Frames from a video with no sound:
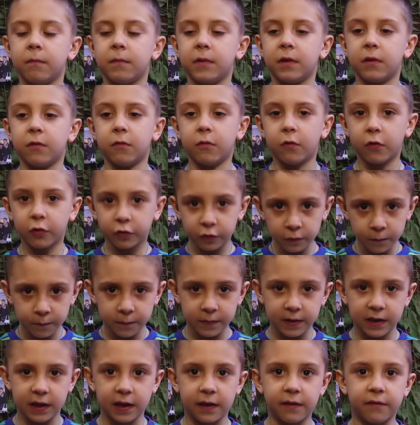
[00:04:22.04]
Мне очень
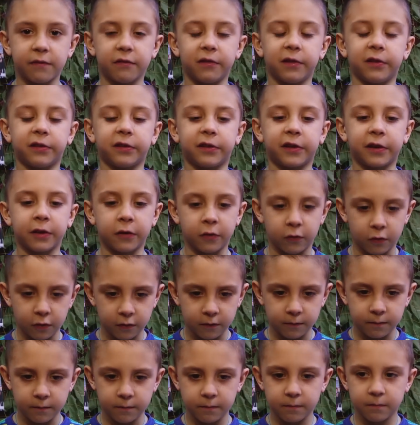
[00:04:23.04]
понравилось
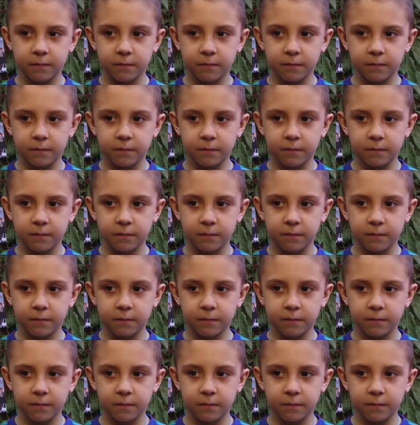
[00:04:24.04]
кино.